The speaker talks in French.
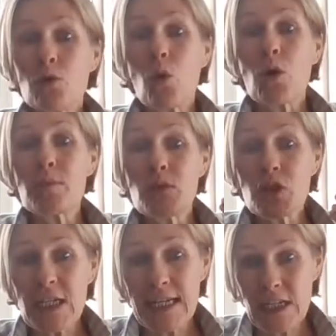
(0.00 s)
Donc,
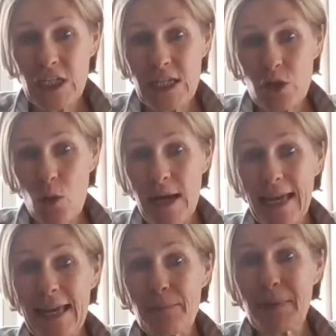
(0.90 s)
manger léger le soir
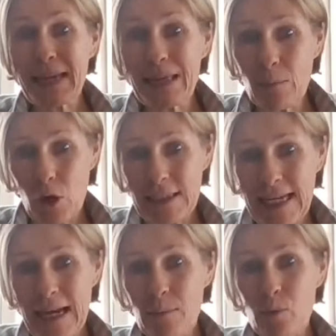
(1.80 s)
est
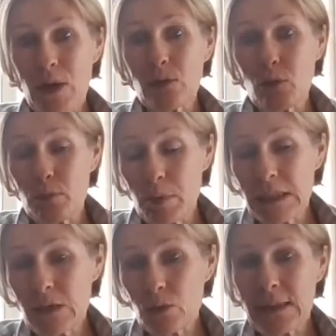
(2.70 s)
primordial pour être en
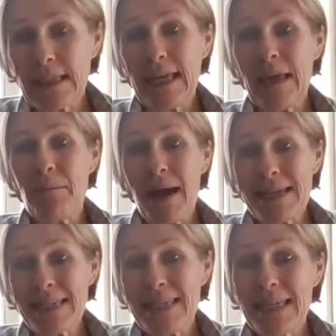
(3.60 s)
bonne santé et
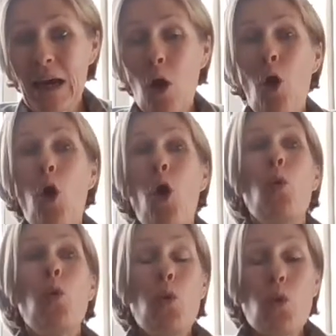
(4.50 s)
mincir
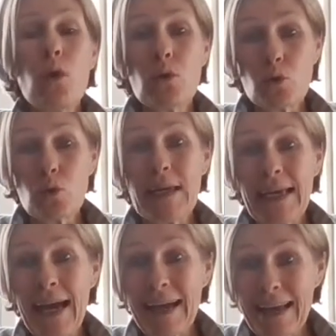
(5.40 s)
ou en tous les
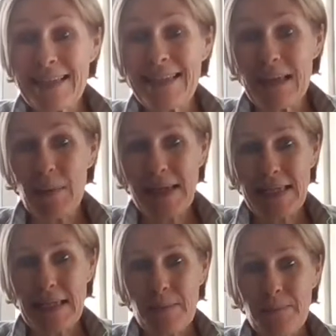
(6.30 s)
cas rester
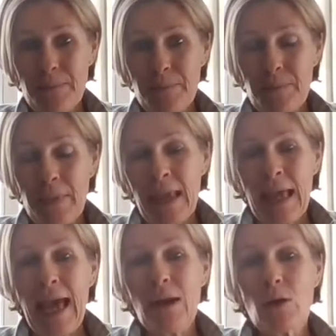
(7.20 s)
mince.
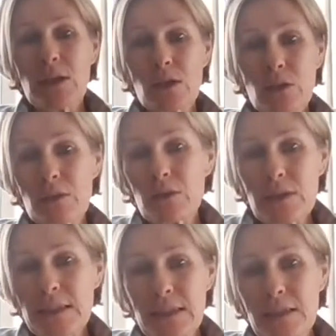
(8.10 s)
Alors,
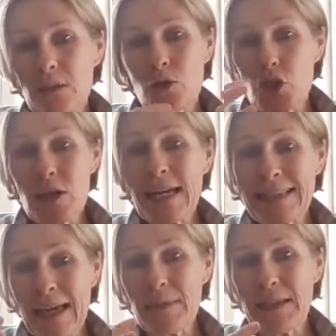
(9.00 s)
le jeûne
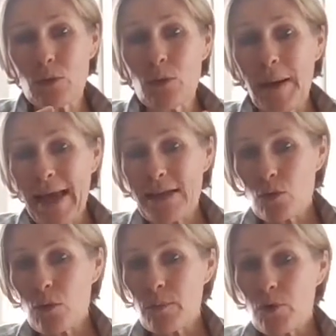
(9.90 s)
intermittent, par
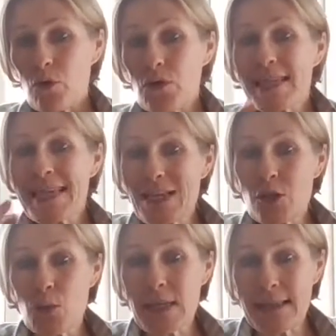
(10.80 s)
exemple, le
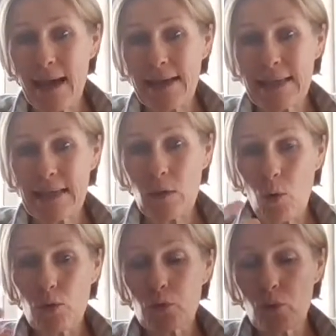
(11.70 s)
16-8, hein, qui
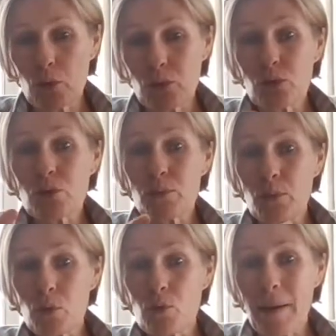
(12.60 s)
on, en entend
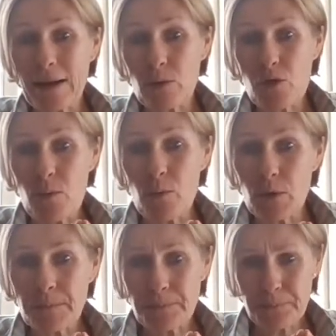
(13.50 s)
beaucoup parler en ce
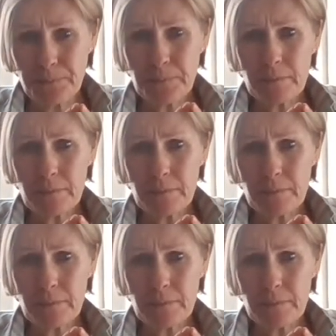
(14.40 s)
moment,